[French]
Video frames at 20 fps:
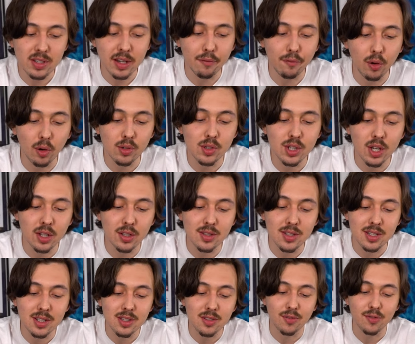que ça fonctionne,
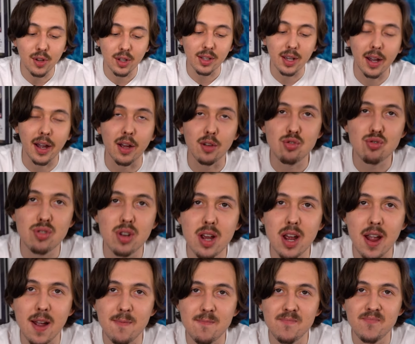c'est ce qu'il faudrait
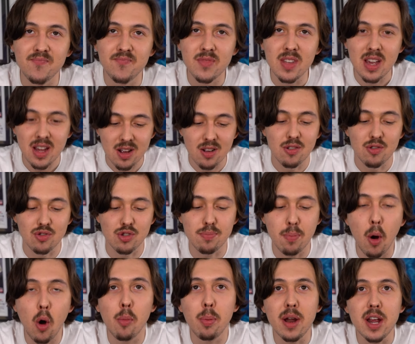rajouter. Du
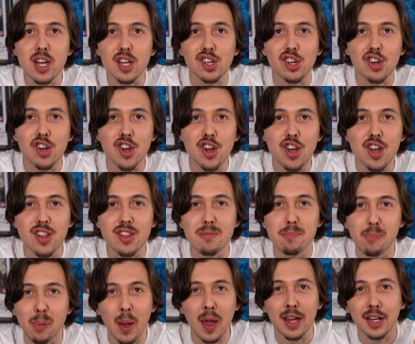bon
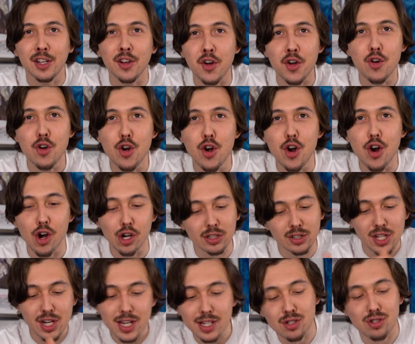bacon, ben gras,
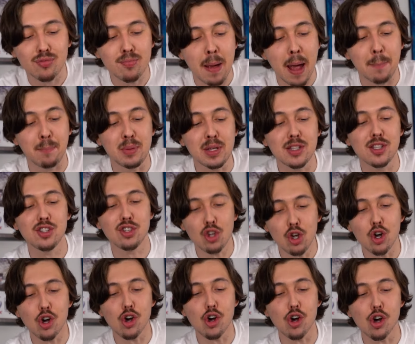ma
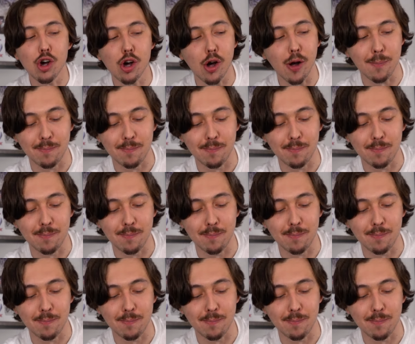pizza!